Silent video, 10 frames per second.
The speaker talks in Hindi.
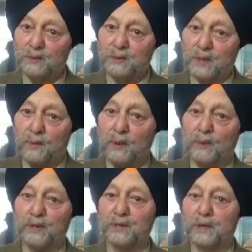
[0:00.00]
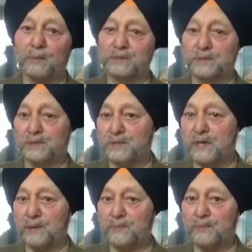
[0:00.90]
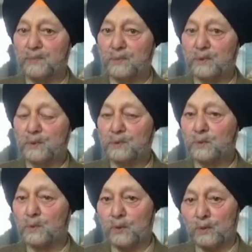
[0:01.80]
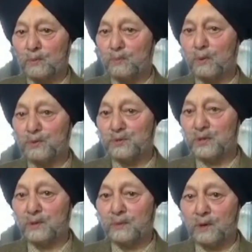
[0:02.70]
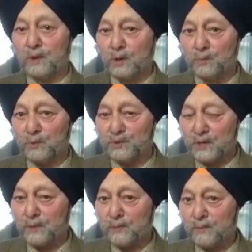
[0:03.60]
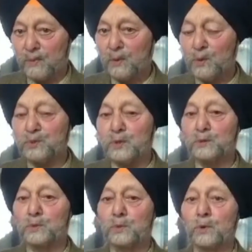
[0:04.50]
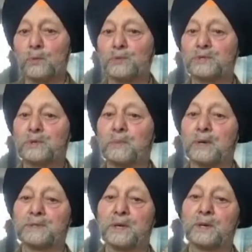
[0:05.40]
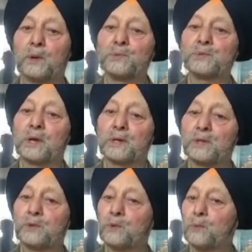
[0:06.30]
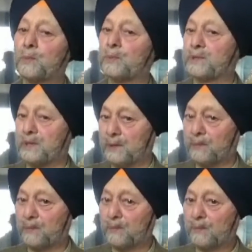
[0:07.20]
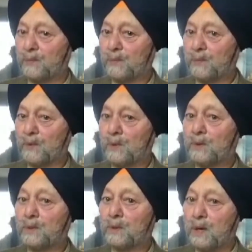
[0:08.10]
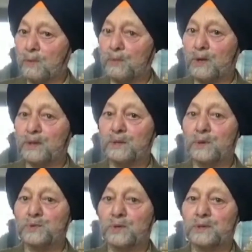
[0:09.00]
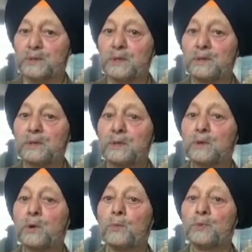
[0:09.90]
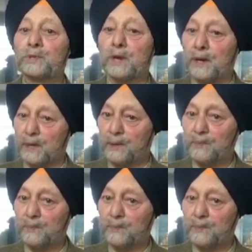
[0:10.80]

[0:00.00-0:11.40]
तब हमारी जान बच सकती है तो वो पहुँचे हैं अनंतपुर साहब उस वक्त गुरु गोविंद सिंह पातशाह नौ साल की उम्र में थे नाम उनका था उस वक्त गोविंद राय